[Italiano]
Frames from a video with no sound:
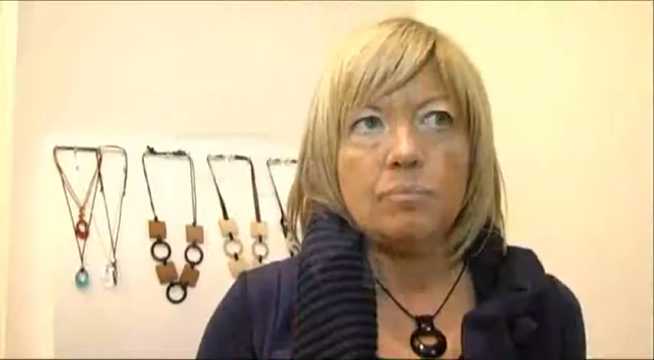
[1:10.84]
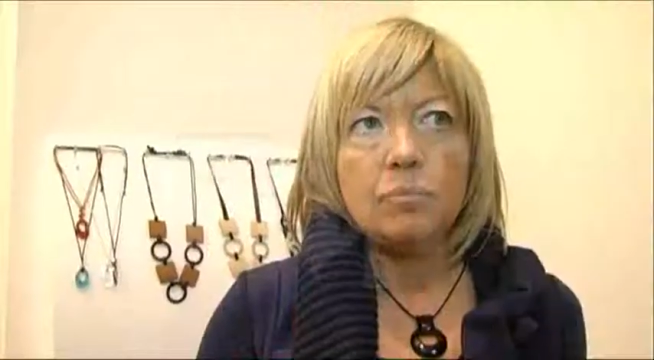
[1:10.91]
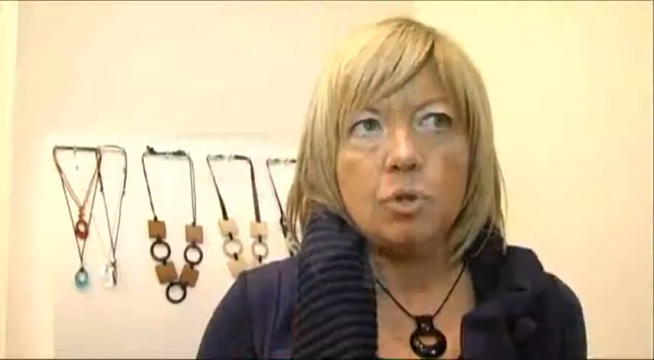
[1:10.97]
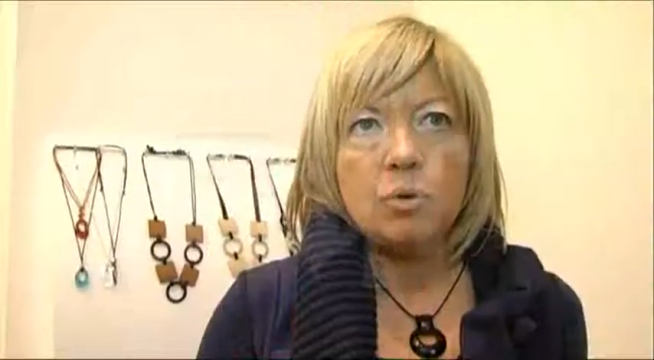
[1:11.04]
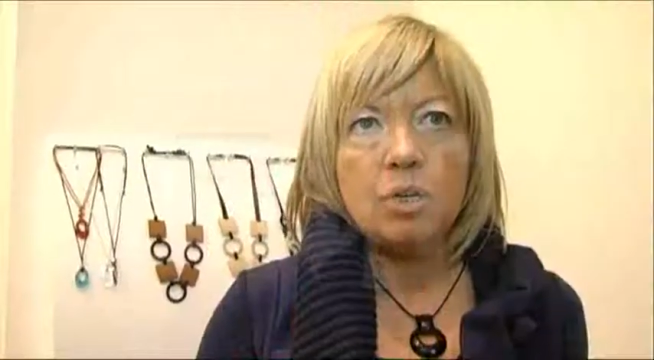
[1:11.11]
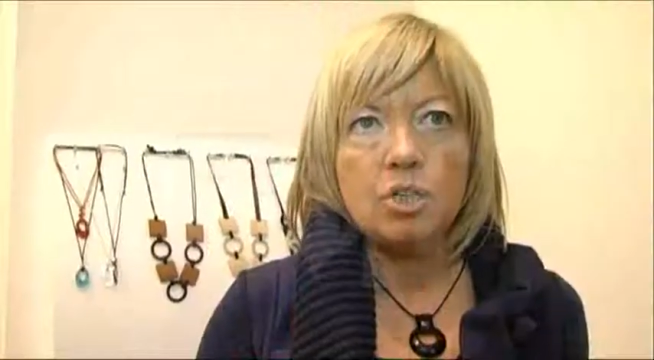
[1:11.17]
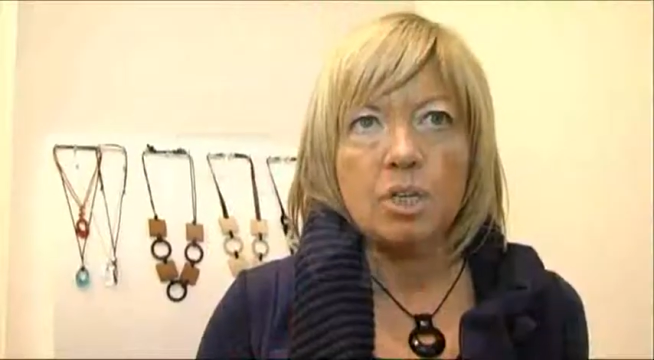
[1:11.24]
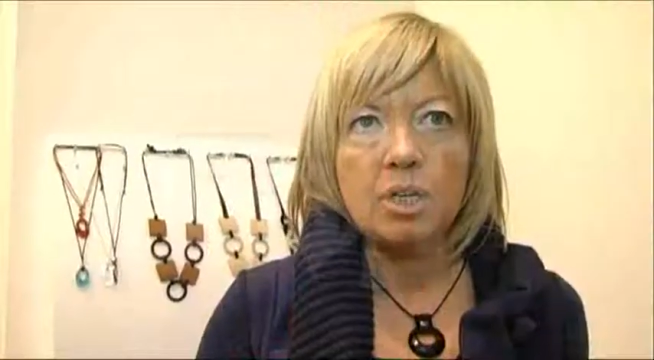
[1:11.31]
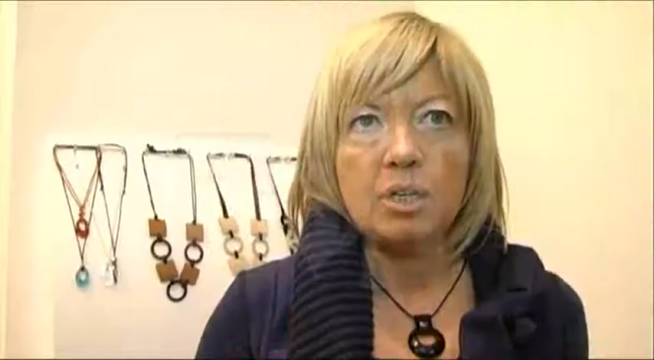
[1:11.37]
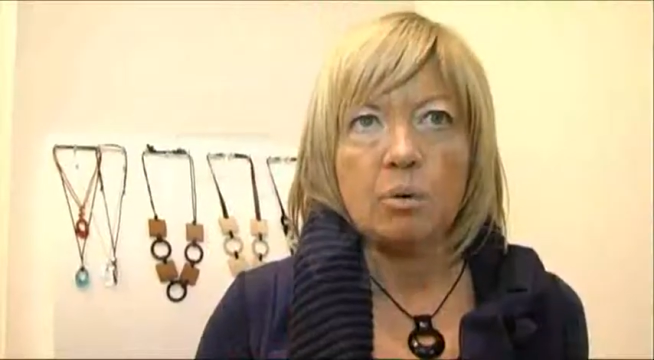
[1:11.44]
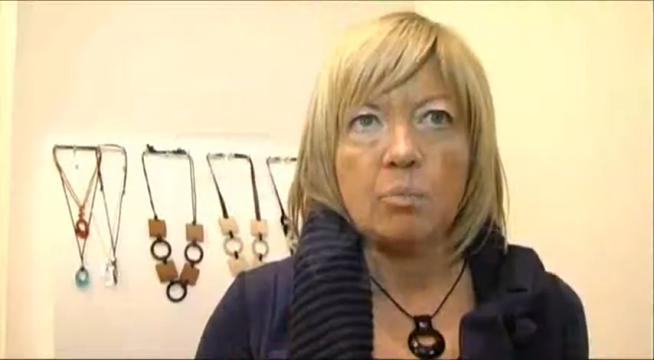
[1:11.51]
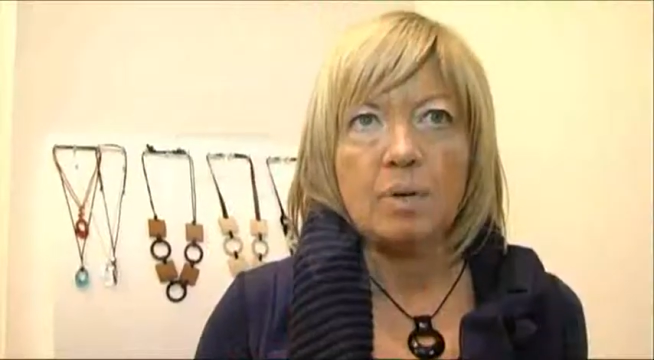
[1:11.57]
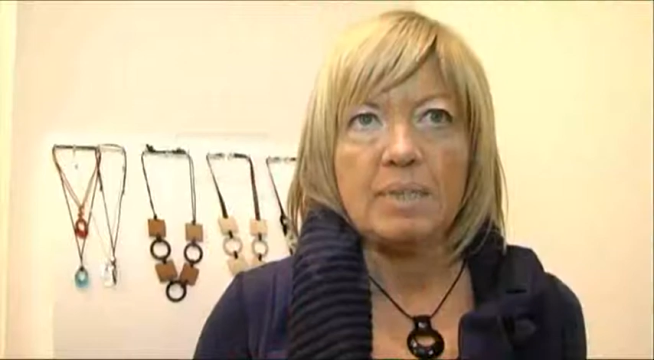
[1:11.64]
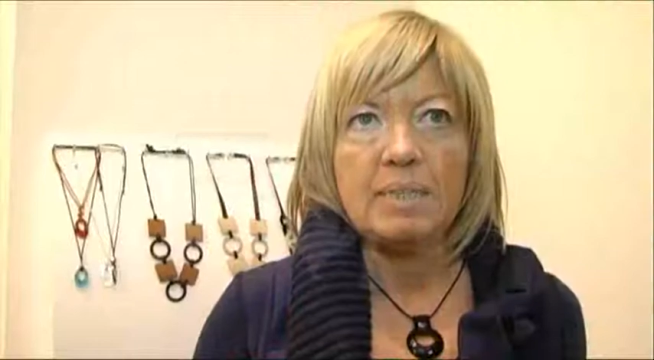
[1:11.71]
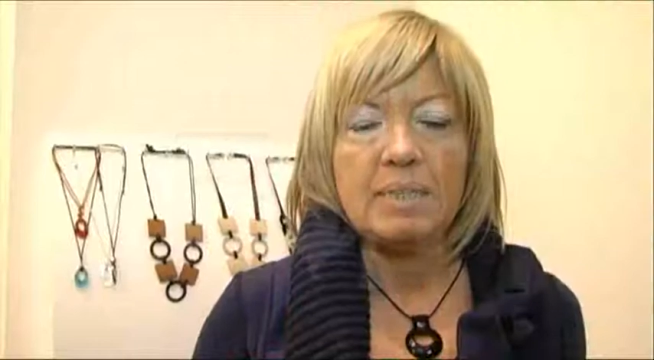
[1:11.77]
di una
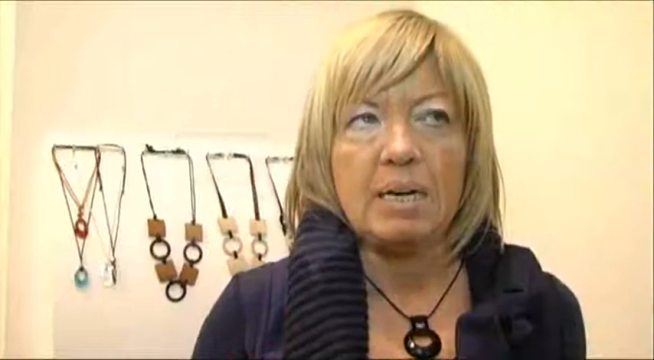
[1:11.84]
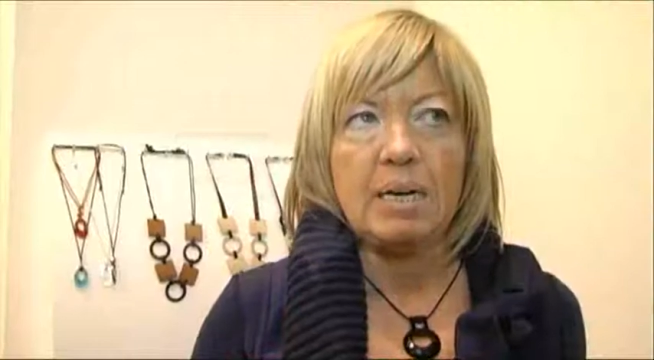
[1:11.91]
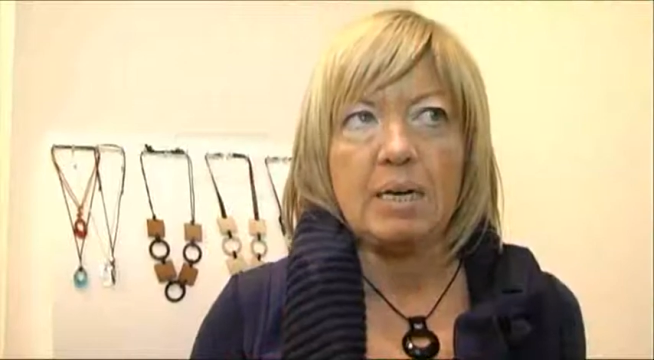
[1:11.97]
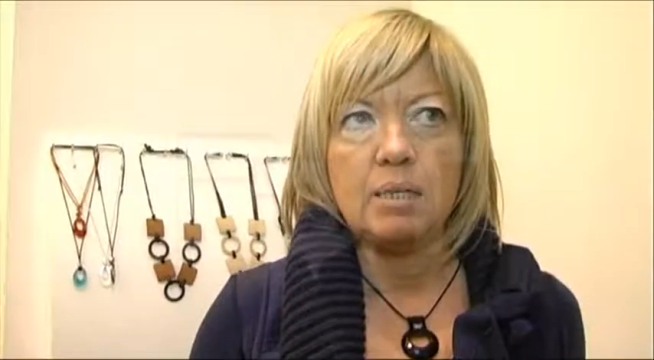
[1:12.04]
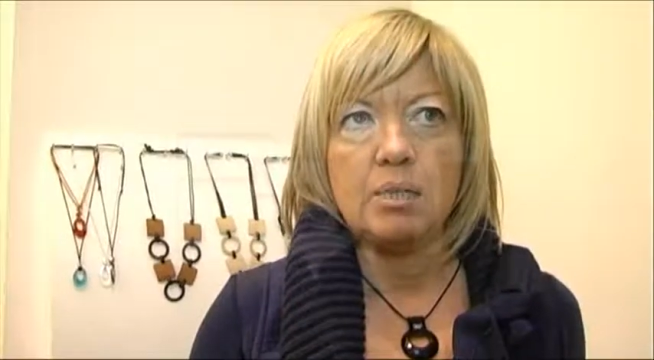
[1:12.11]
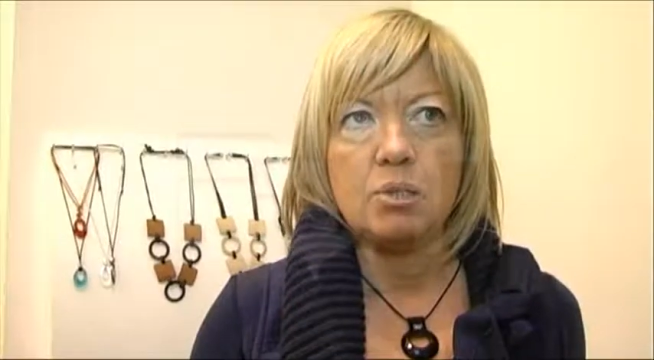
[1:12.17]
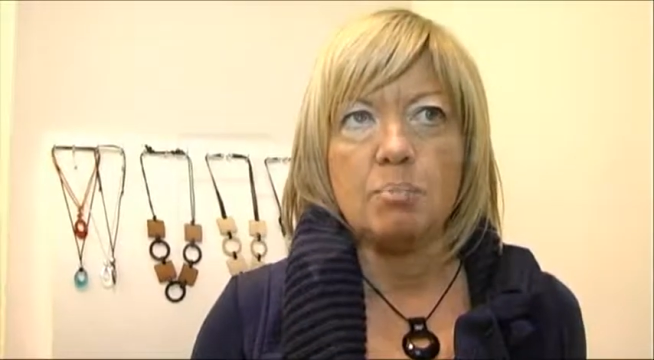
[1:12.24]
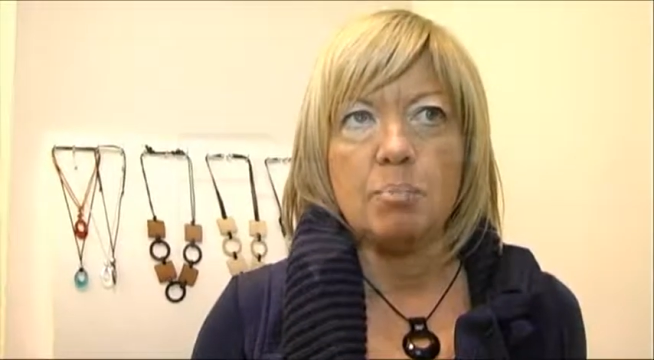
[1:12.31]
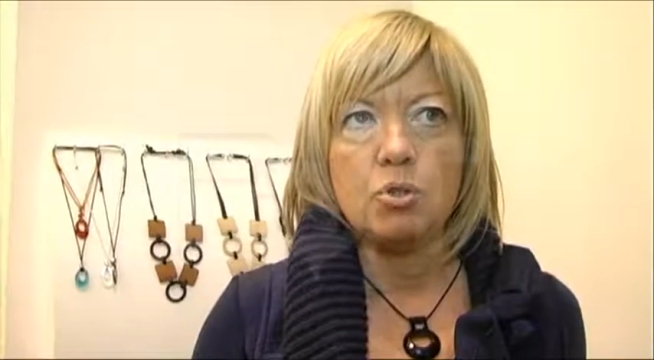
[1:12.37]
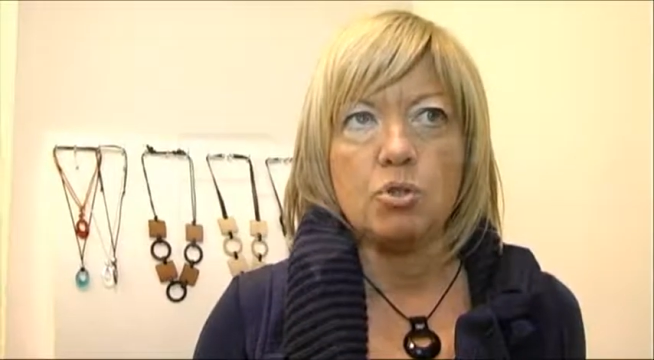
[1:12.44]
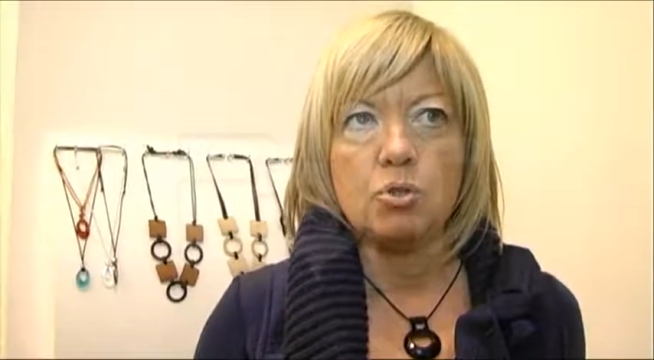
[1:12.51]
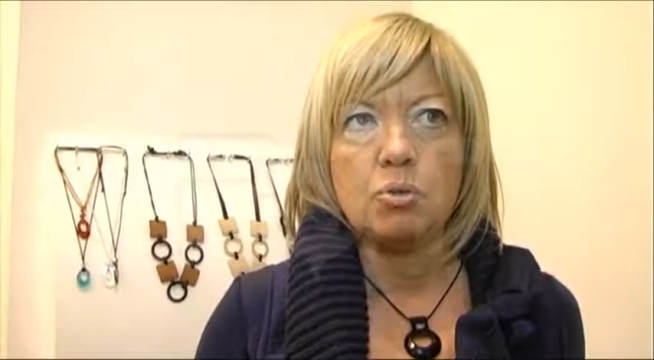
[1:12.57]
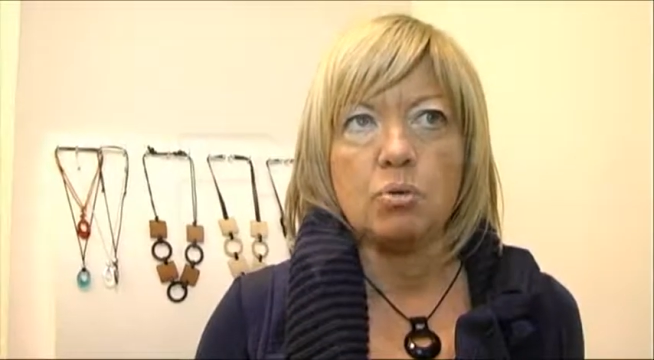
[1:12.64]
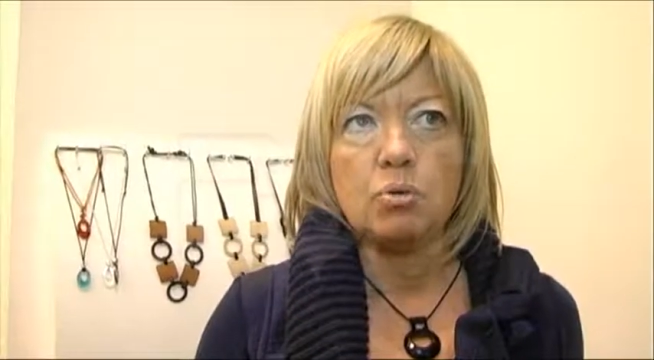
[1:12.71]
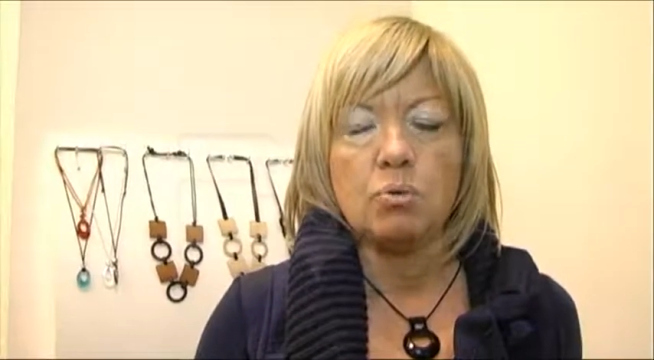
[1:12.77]
certa qualità si
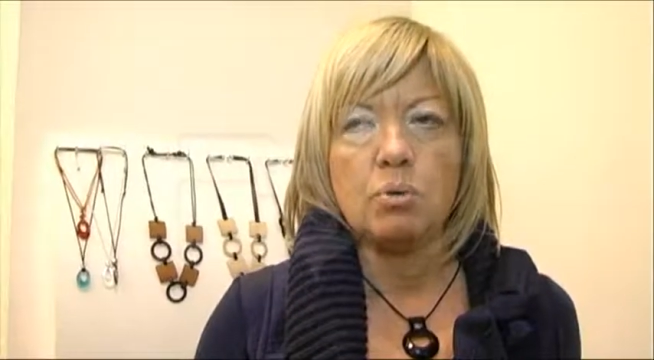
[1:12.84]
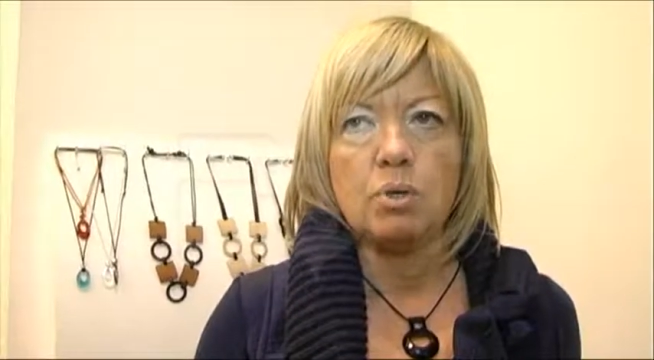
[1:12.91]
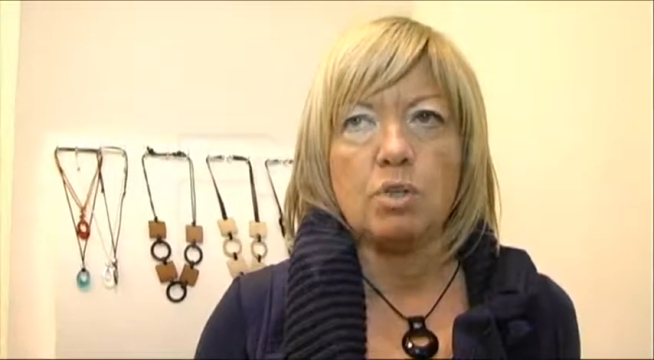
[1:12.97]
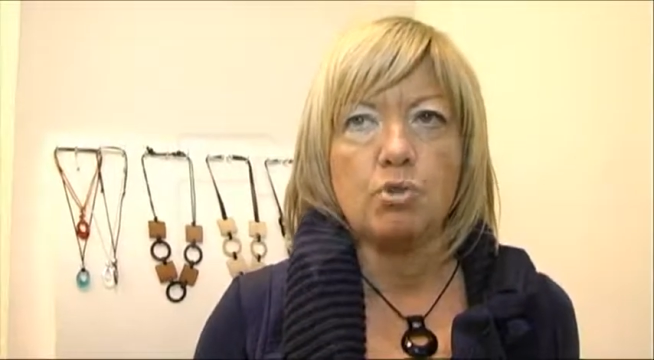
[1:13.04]
possono